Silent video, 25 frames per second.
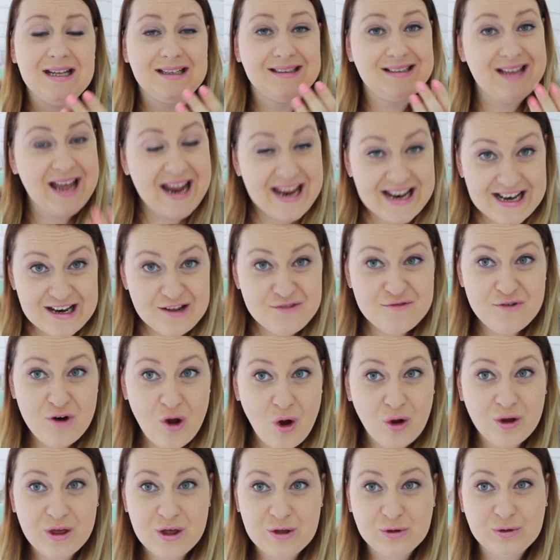daily
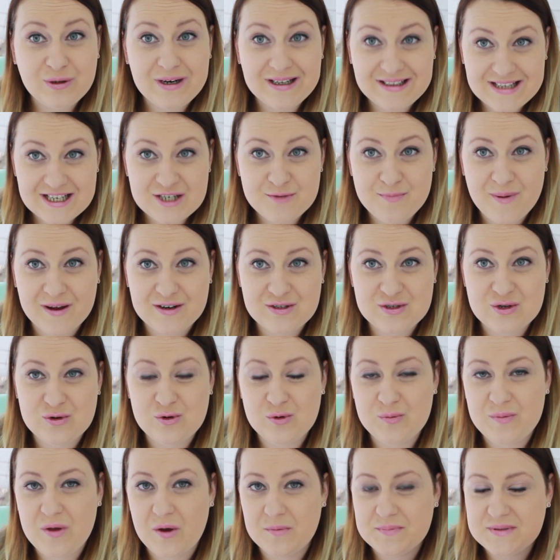vlogi, które też bardzo
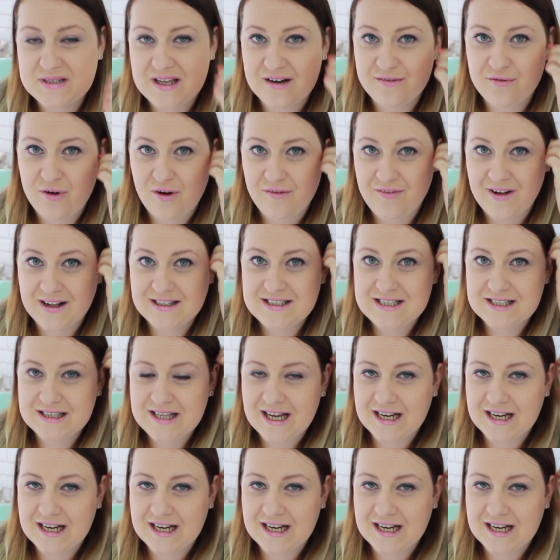lubię obserwować,